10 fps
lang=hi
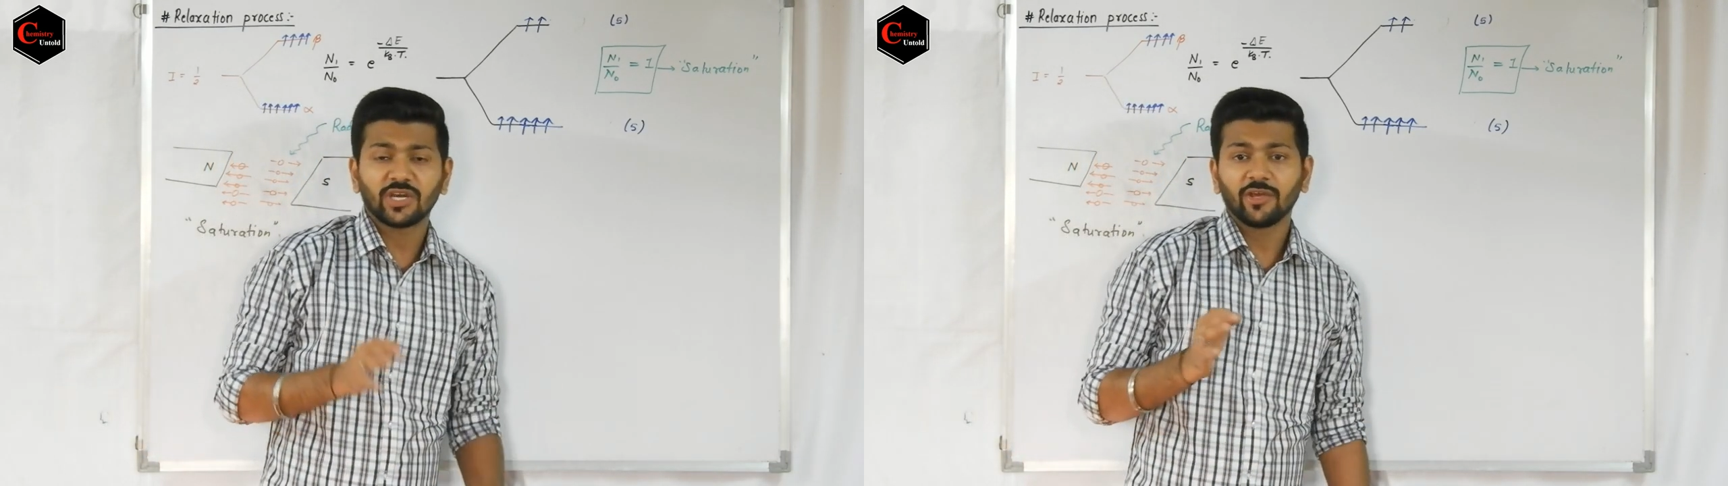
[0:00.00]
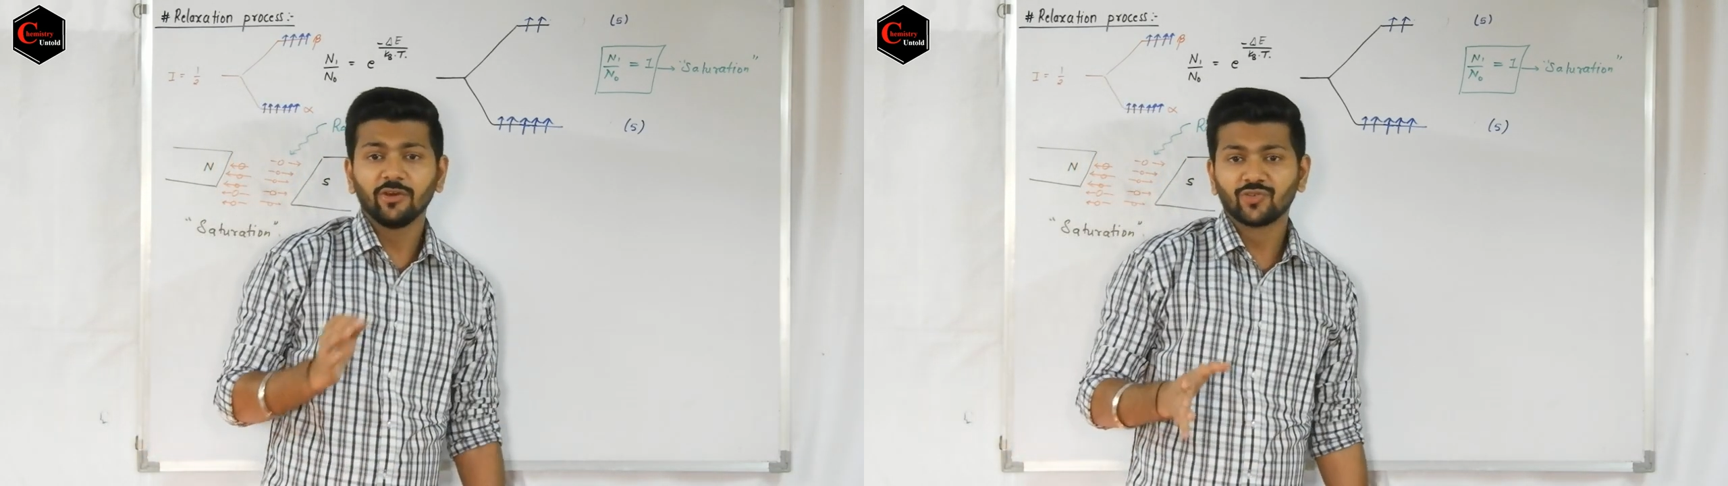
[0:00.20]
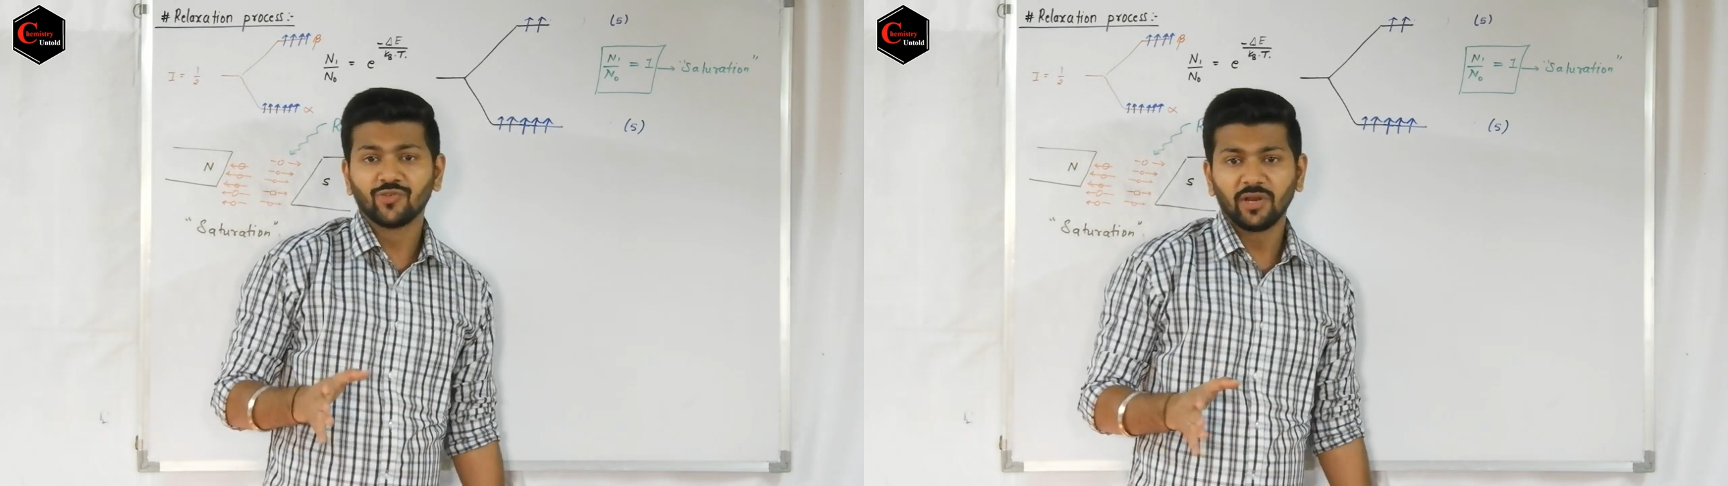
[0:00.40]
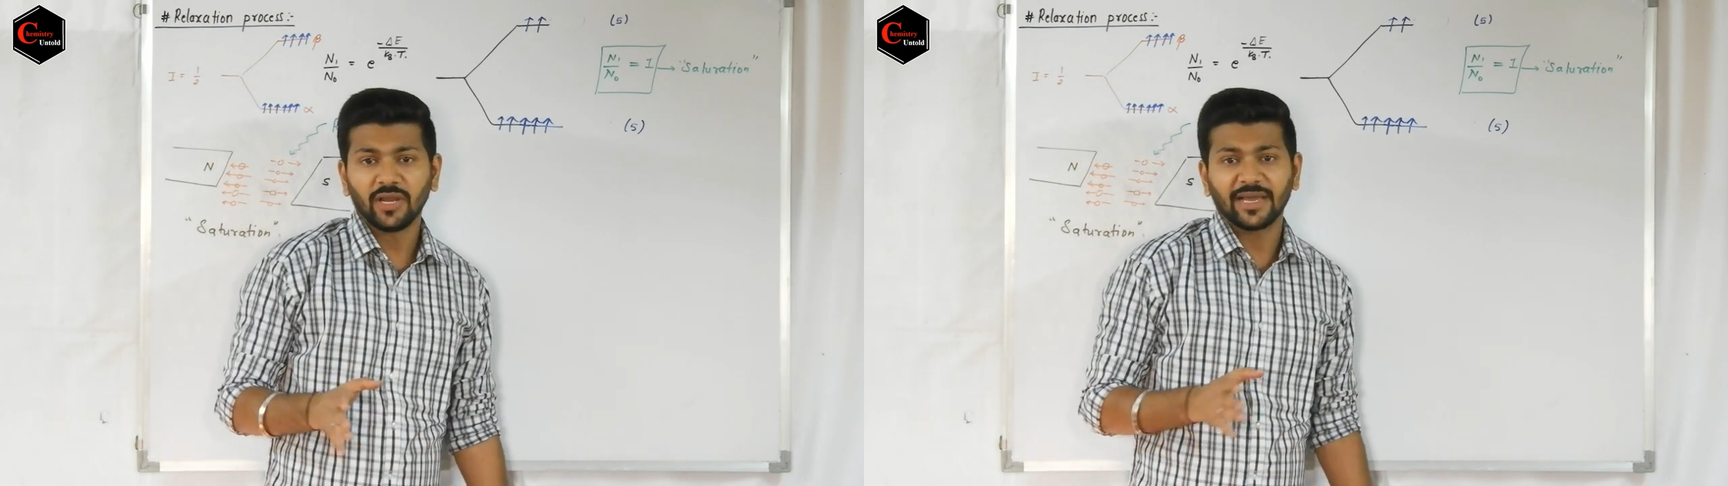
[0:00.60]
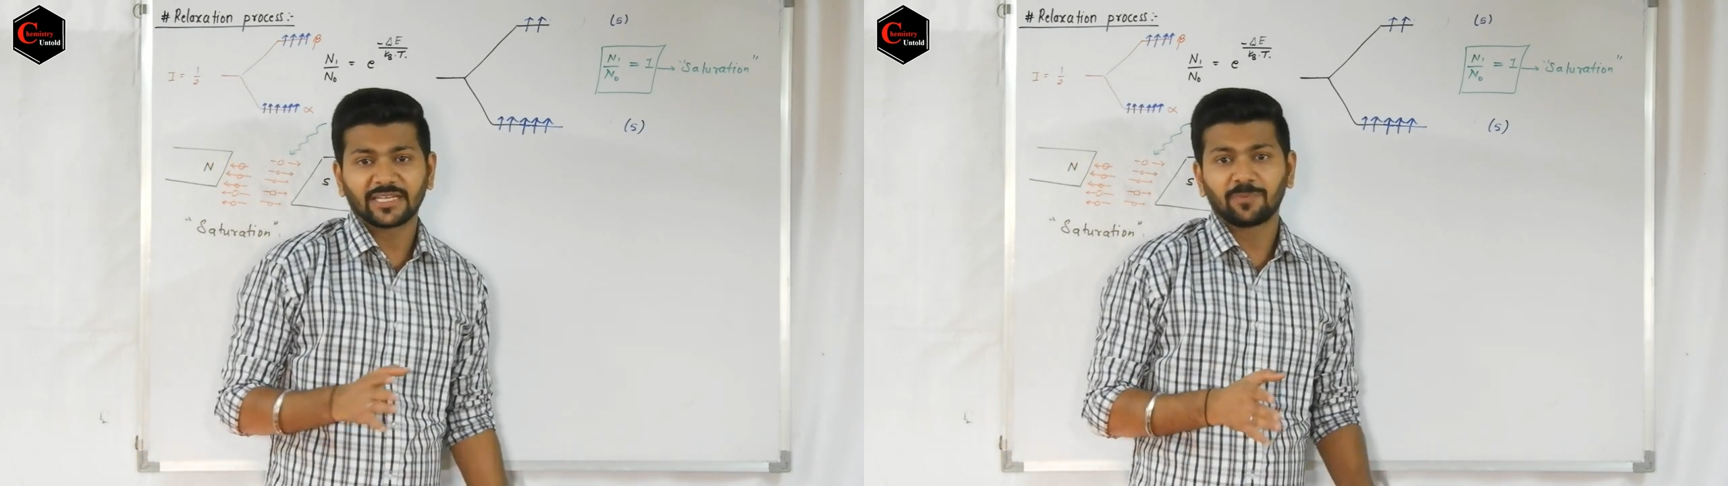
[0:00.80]
आर यूजफुल
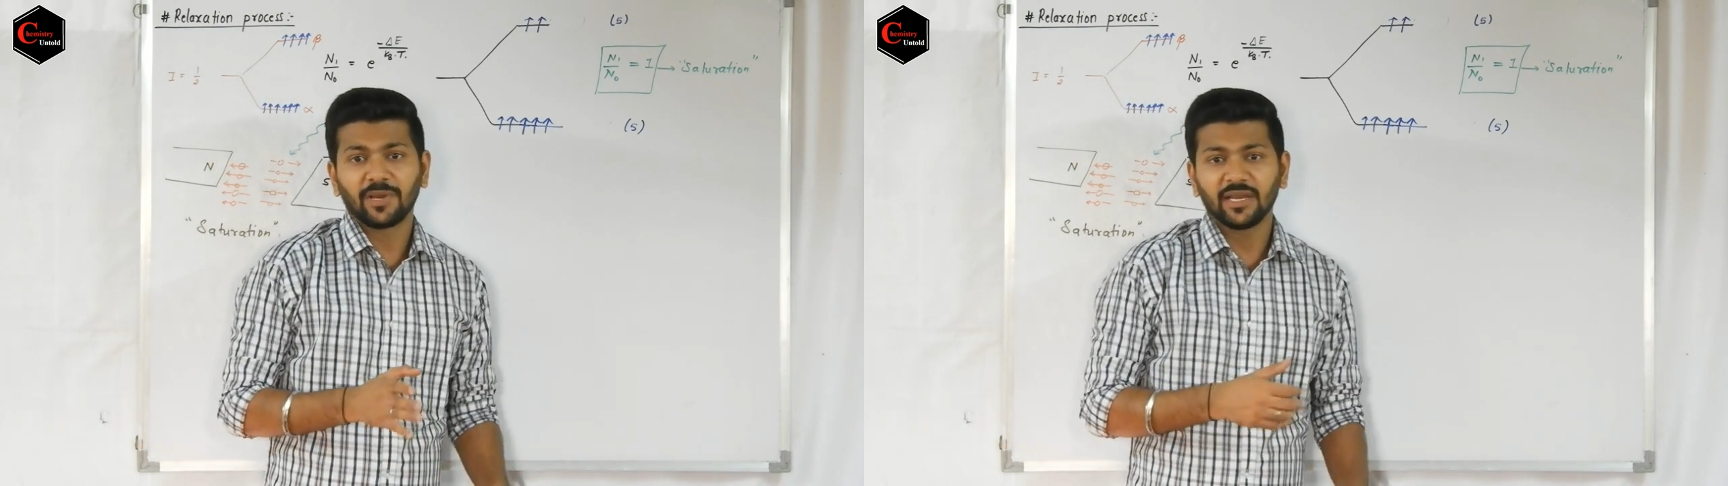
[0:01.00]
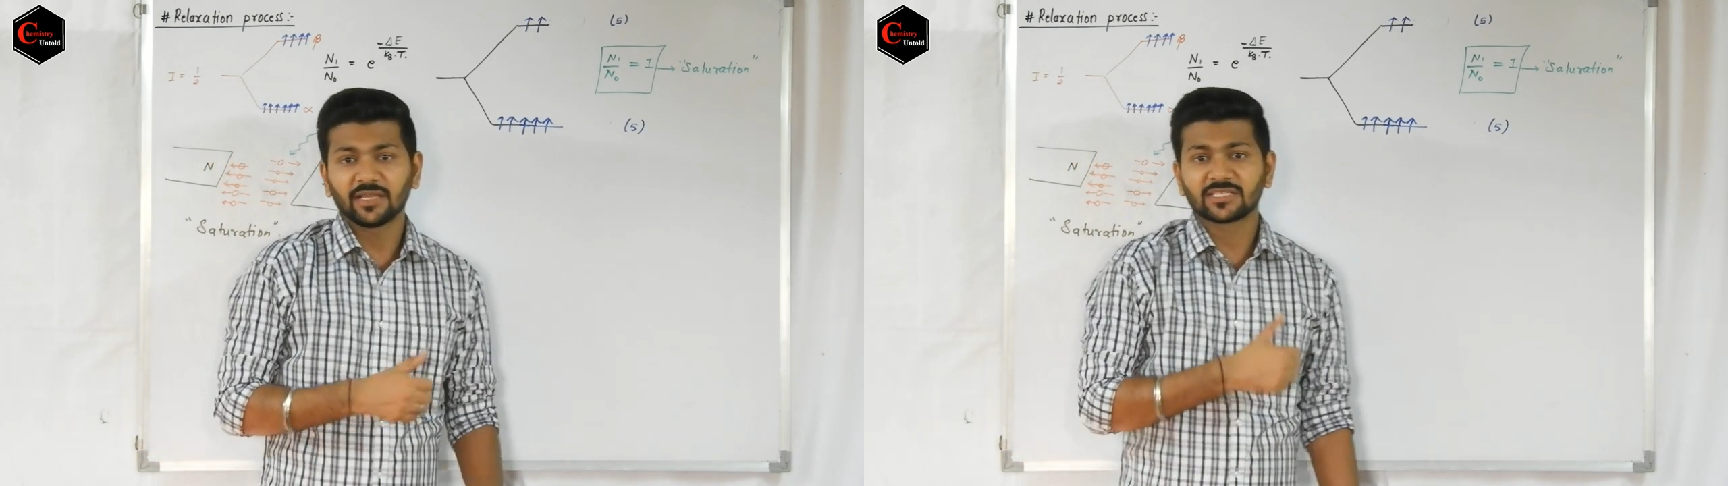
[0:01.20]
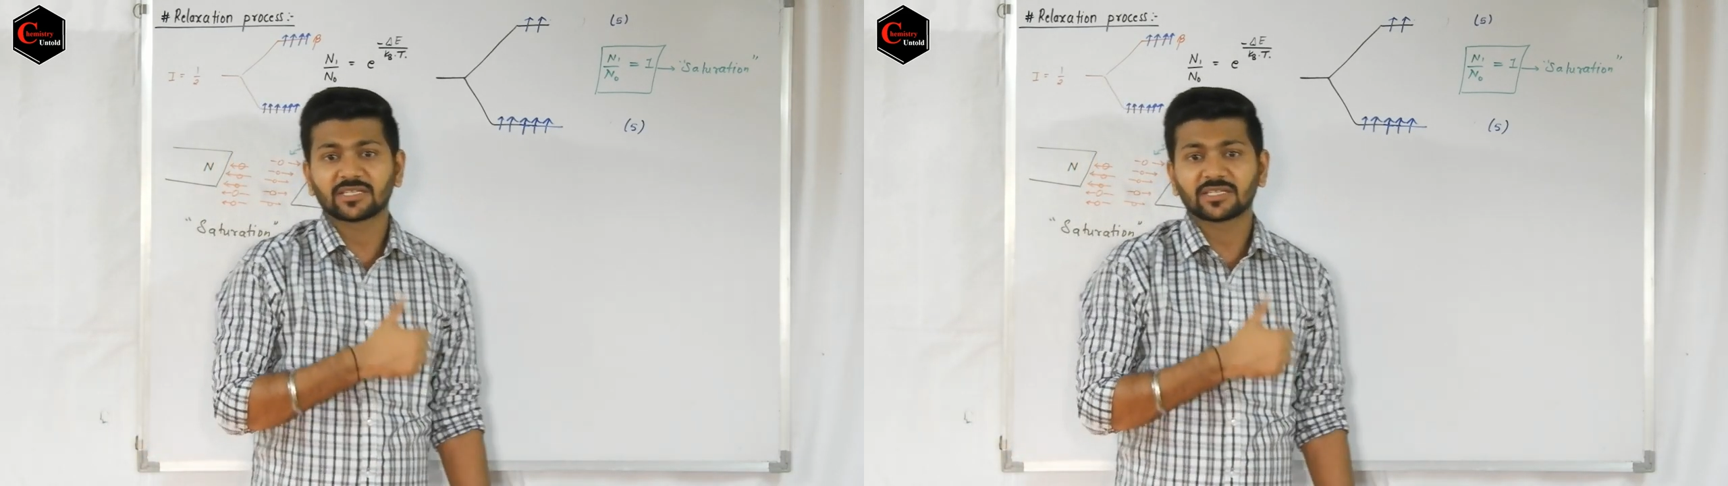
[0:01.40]
इन एक्सप्लेनिंग दिस